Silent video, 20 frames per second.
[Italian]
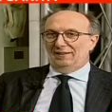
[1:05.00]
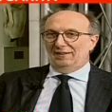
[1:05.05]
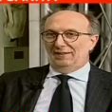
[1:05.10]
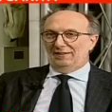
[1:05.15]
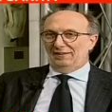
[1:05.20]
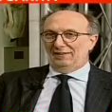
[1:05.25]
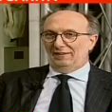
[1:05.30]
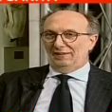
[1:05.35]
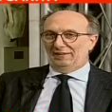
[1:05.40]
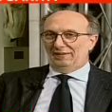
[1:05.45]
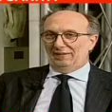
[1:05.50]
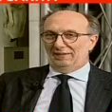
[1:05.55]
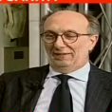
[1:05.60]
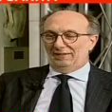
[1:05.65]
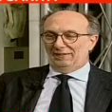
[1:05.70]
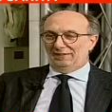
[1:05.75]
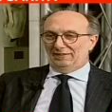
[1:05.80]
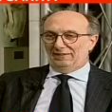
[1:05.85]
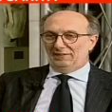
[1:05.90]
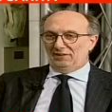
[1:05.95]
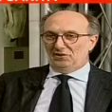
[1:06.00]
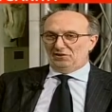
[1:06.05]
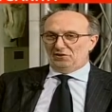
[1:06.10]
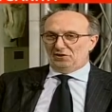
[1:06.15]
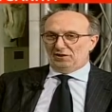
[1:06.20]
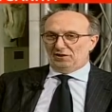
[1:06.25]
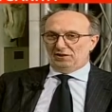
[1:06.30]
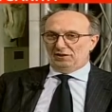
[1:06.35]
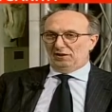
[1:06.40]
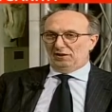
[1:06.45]
eh,
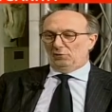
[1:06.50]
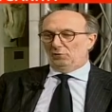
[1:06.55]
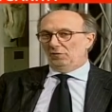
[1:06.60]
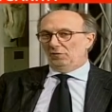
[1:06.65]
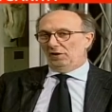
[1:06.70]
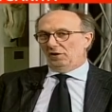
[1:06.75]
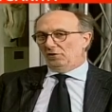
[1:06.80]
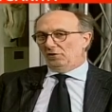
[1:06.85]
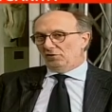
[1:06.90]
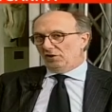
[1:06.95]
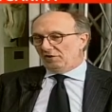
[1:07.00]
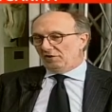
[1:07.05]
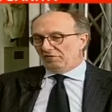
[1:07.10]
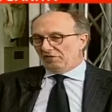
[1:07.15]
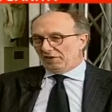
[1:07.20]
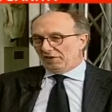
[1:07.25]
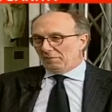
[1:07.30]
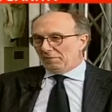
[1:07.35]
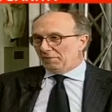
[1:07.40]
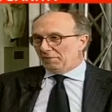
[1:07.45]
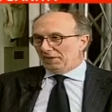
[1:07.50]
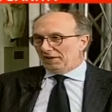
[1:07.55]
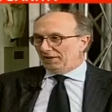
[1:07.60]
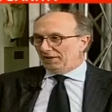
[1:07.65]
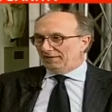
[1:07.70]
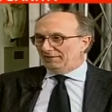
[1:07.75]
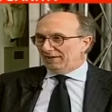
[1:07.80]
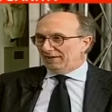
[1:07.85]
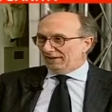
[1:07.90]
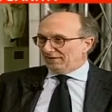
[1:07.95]
dice che alcune cose le farebbe in
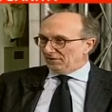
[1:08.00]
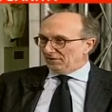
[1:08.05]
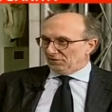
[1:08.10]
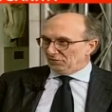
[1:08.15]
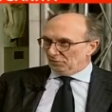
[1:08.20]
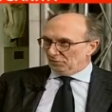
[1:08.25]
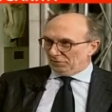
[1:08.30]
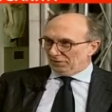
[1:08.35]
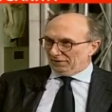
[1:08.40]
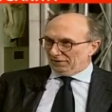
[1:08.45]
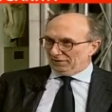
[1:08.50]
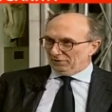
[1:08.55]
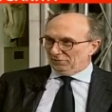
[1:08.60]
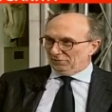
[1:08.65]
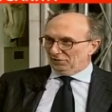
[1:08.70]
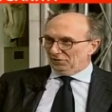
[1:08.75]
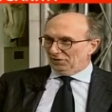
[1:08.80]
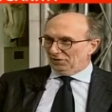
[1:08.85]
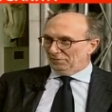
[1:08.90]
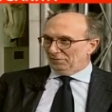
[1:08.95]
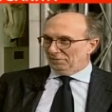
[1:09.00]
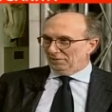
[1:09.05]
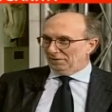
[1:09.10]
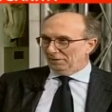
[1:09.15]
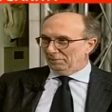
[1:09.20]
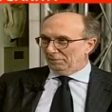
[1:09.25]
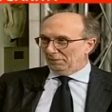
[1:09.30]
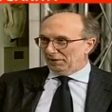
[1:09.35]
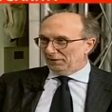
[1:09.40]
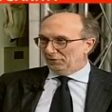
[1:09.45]
maniera diversa, insomma, ecco, io la,
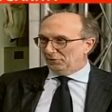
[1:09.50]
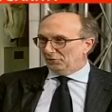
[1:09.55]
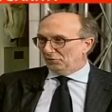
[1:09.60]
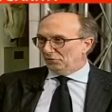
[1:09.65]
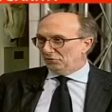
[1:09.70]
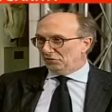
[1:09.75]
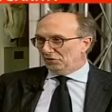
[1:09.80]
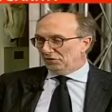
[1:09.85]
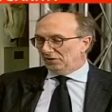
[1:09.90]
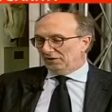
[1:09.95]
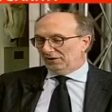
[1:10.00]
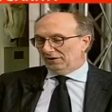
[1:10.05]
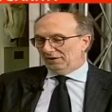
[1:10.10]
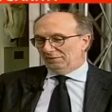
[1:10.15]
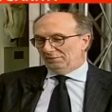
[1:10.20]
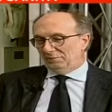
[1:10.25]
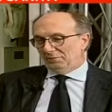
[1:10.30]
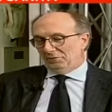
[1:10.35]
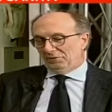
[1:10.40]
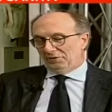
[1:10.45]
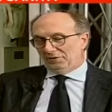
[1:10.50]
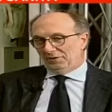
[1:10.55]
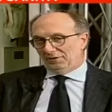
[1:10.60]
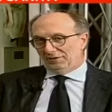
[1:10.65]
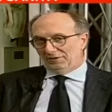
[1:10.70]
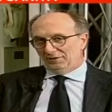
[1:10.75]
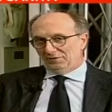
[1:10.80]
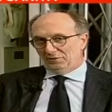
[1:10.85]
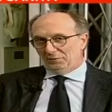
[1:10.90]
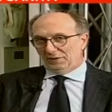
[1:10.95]
la prendo così e
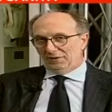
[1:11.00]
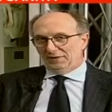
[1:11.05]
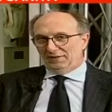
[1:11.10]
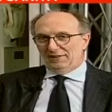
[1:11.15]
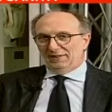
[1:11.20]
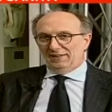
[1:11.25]
poi, insomma,